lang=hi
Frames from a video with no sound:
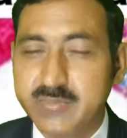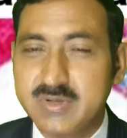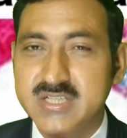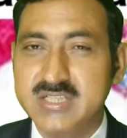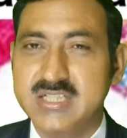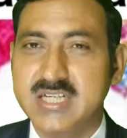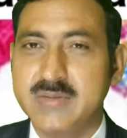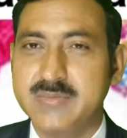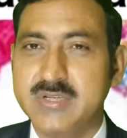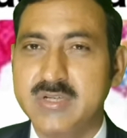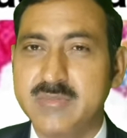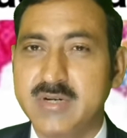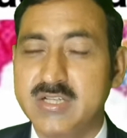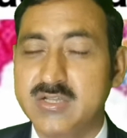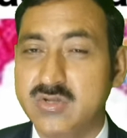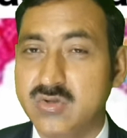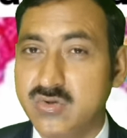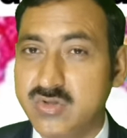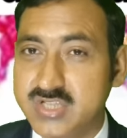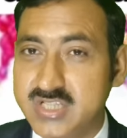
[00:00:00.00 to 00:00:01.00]
नंबर स्टेप की
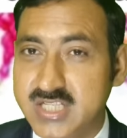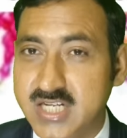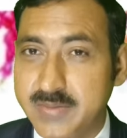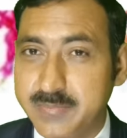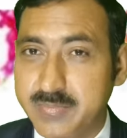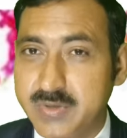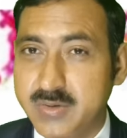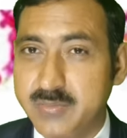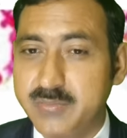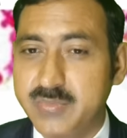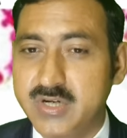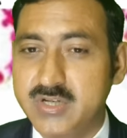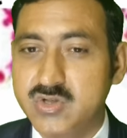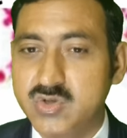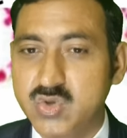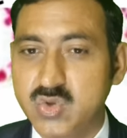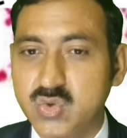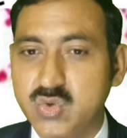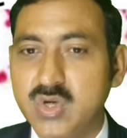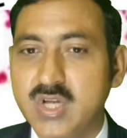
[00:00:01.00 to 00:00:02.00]
बात करूँ स्टेप नंबर
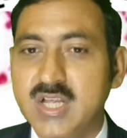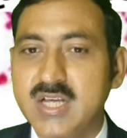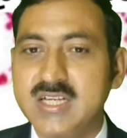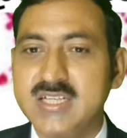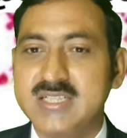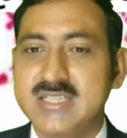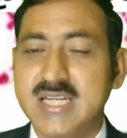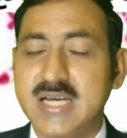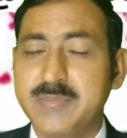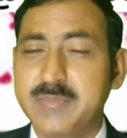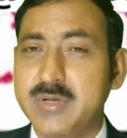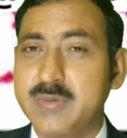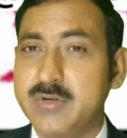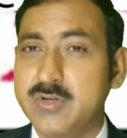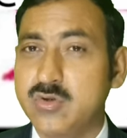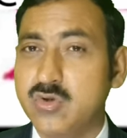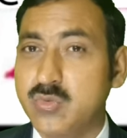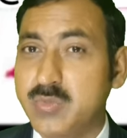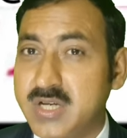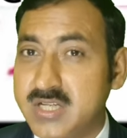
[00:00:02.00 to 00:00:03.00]
टू स्टेप
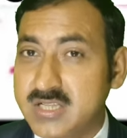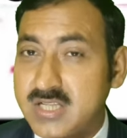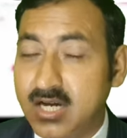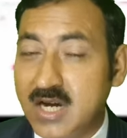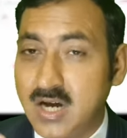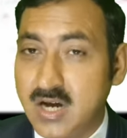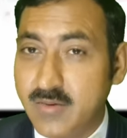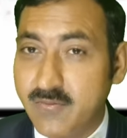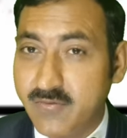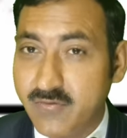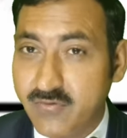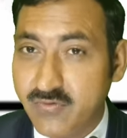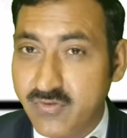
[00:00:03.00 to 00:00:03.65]
नंबर टू में आता है